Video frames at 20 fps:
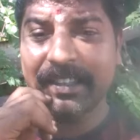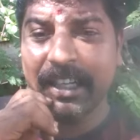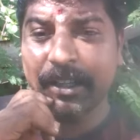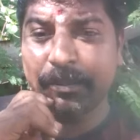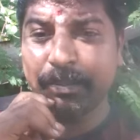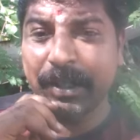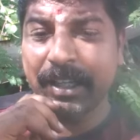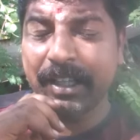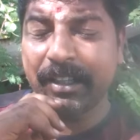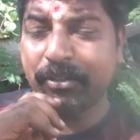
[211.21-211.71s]

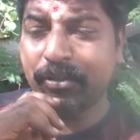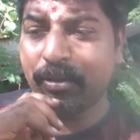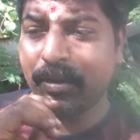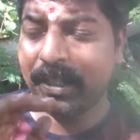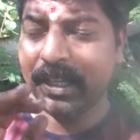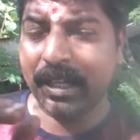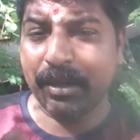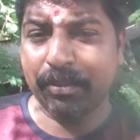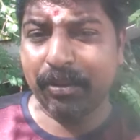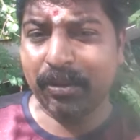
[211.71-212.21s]
செலக்ட் பண்ணேன்னு
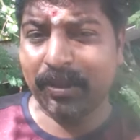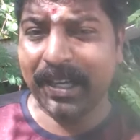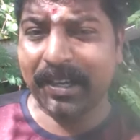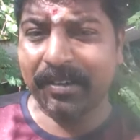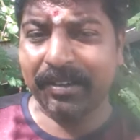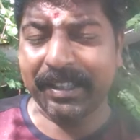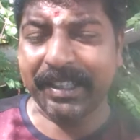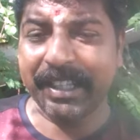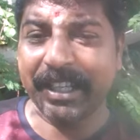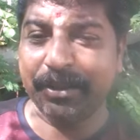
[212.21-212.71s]
சொல்லுங்கள் அப்படின்னே
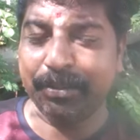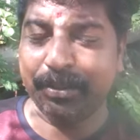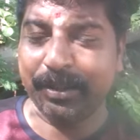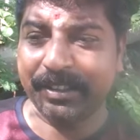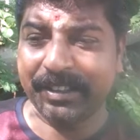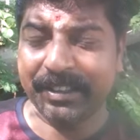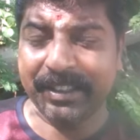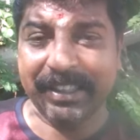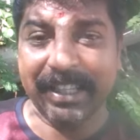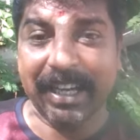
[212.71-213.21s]
அவர் தேடி
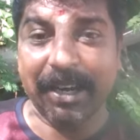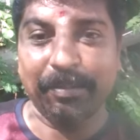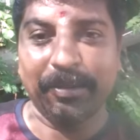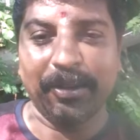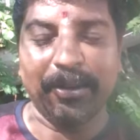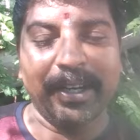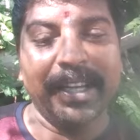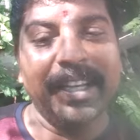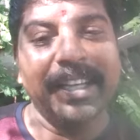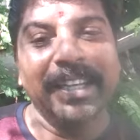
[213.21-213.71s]
பிடிச்சி இதான்
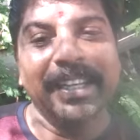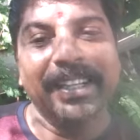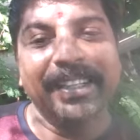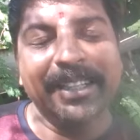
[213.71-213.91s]
அப்படின்னோடனே